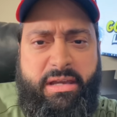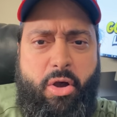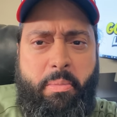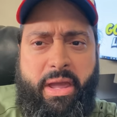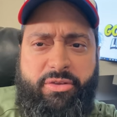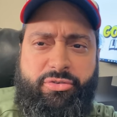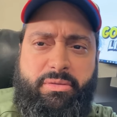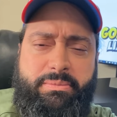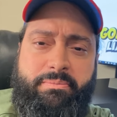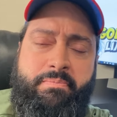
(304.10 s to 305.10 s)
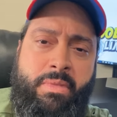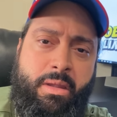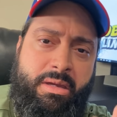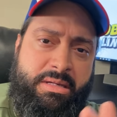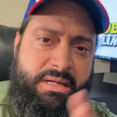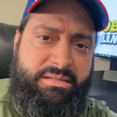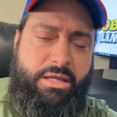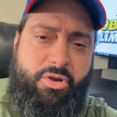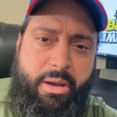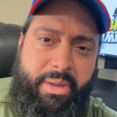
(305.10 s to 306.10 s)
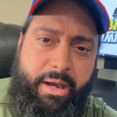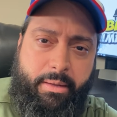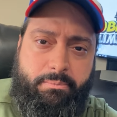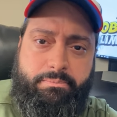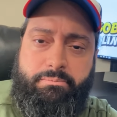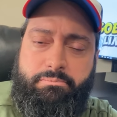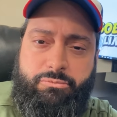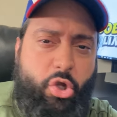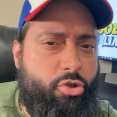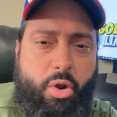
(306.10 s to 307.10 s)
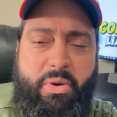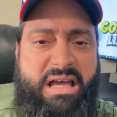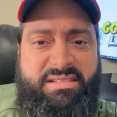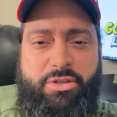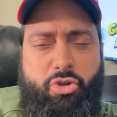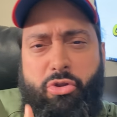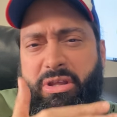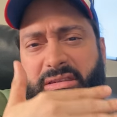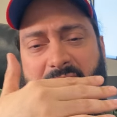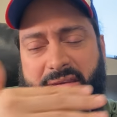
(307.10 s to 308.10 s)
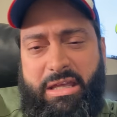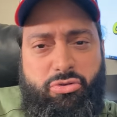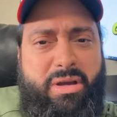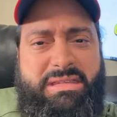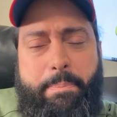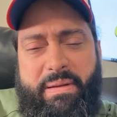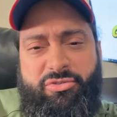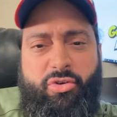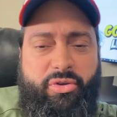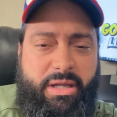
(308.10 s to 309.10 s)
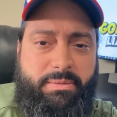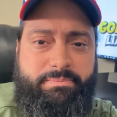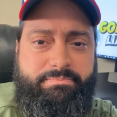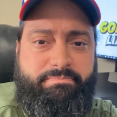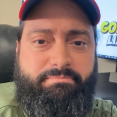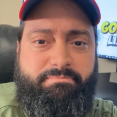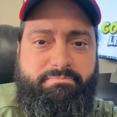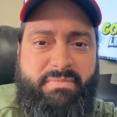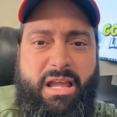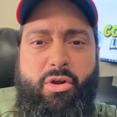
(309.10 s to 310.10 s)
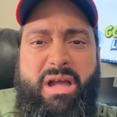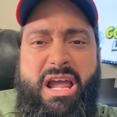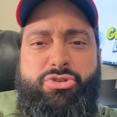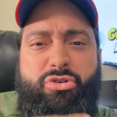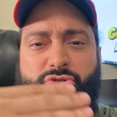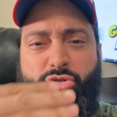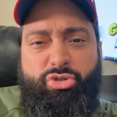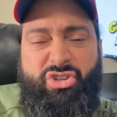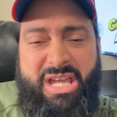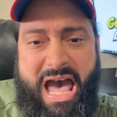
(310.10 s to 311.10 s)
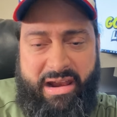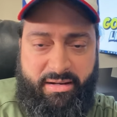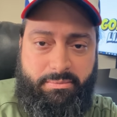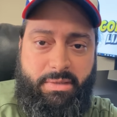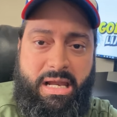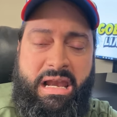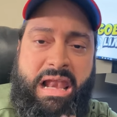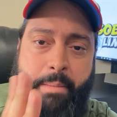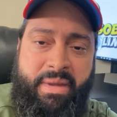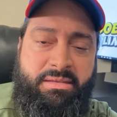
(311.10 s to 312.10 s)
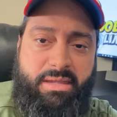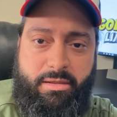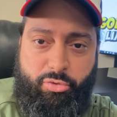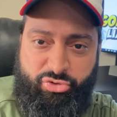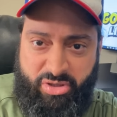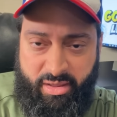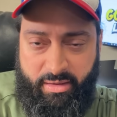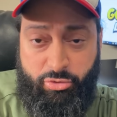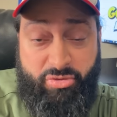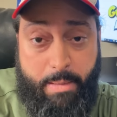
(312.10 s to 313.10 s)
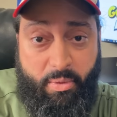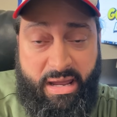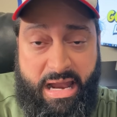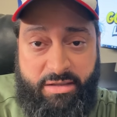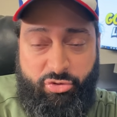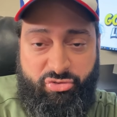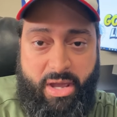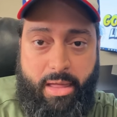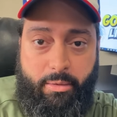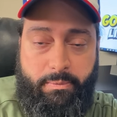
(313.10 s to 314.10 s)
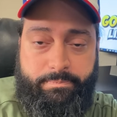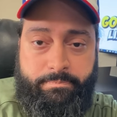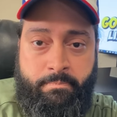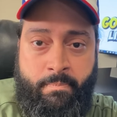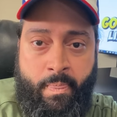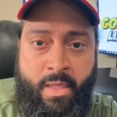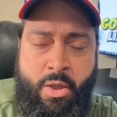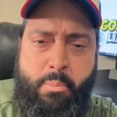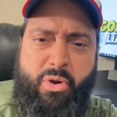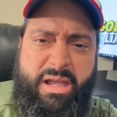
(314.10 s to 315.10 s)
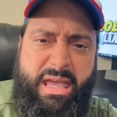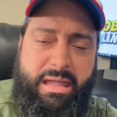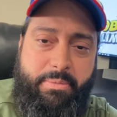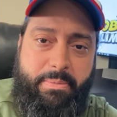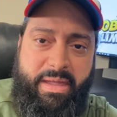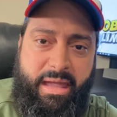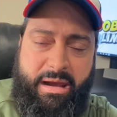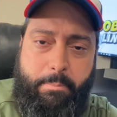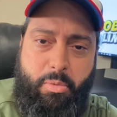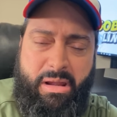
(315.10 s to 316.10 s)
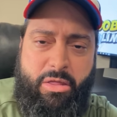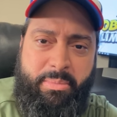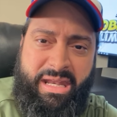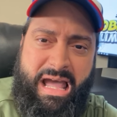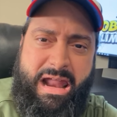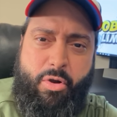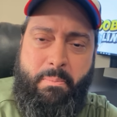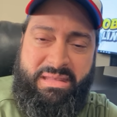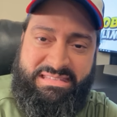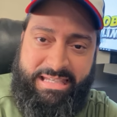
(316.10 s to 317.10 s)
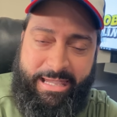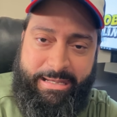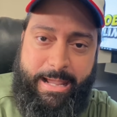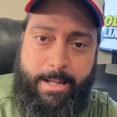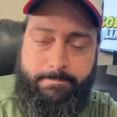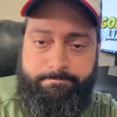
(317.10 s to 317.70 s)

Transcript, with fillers: se come eso? Señores, miren, yo no lo voy a hacer todo de, de todas estas personas que lo que han hecho es ensuciar la mente de ustedes. ¿Tú sabes por qué la han ensuciado? Porque aquí hay que vivir en República Dominicana con miseria.